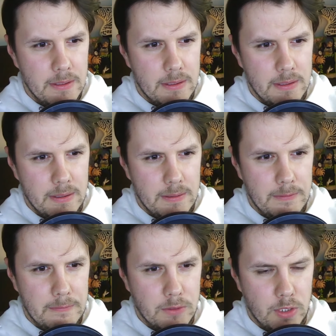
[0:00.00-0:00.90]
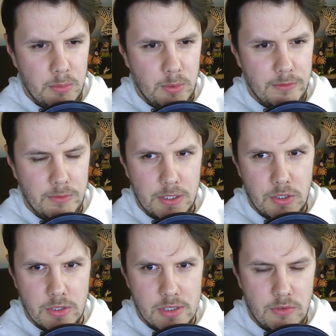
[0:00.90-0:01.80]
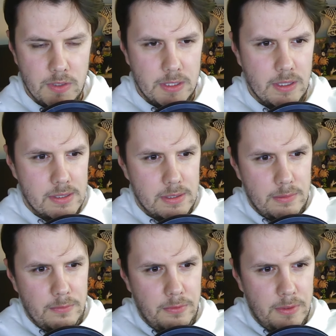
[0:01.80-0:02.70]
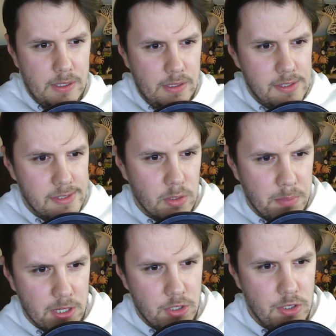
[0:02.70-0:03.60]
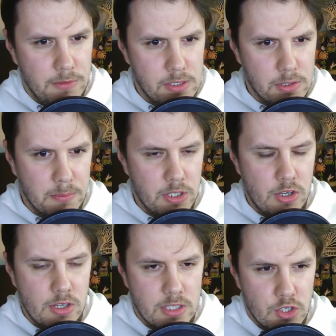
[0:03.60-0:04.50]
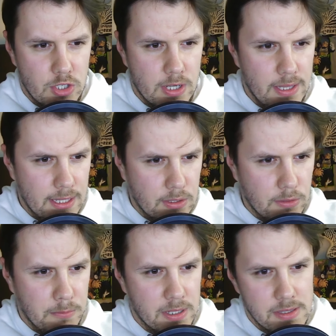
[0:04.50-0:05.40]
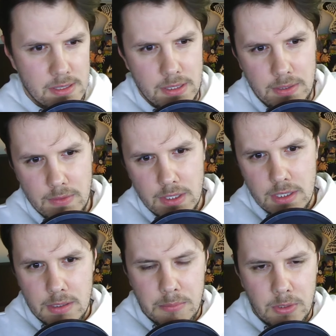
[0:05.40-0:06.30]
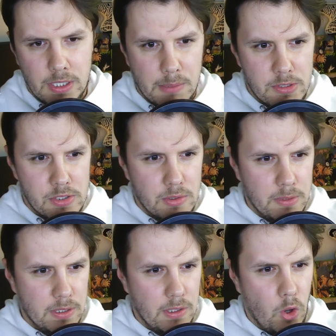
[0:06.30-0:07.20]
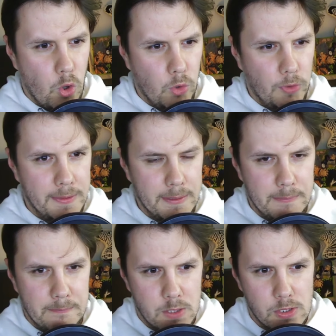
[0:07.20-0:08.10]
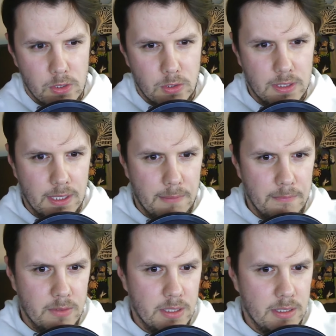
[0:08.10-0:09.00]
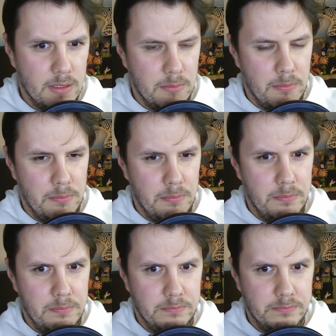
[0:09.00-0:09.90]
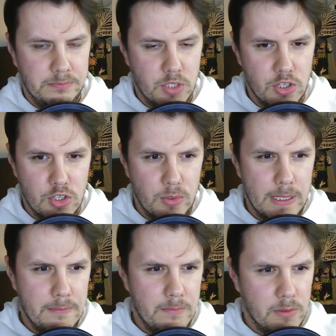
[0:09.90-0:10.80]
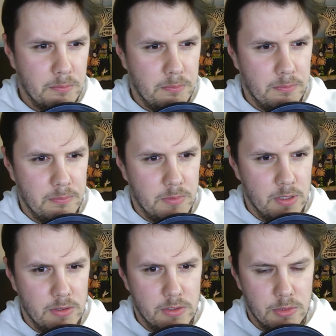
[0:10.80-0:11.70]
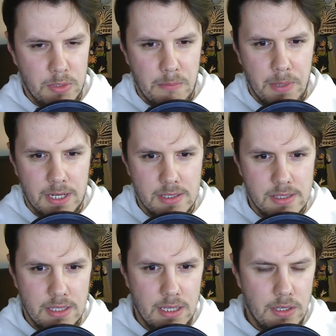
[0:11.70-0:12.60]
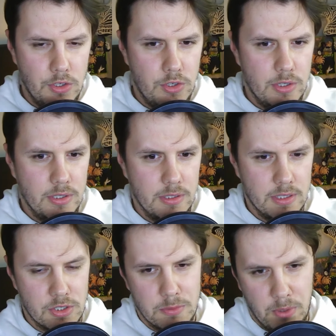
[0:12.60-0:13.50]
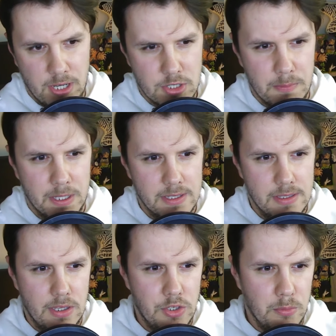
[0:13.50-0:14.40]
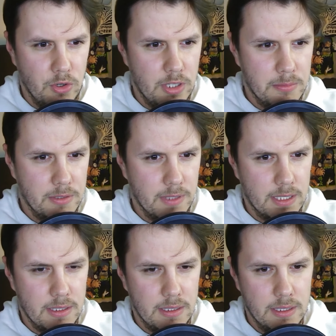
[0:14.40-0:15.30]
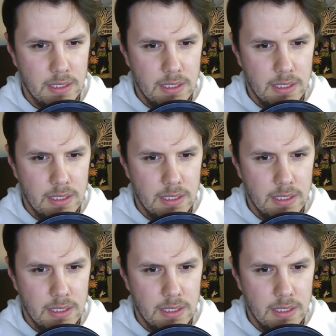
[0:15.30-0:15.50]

e, w której byłem w 2019 w listopadzie. W listopadzie się zaczyna lato w Brazylii. Pogadamy sobie o tym, co tam e, przeżyłem. E, zrobiłem parę zdjęć, znaczy pokażę parę zdjęć moich prywatnych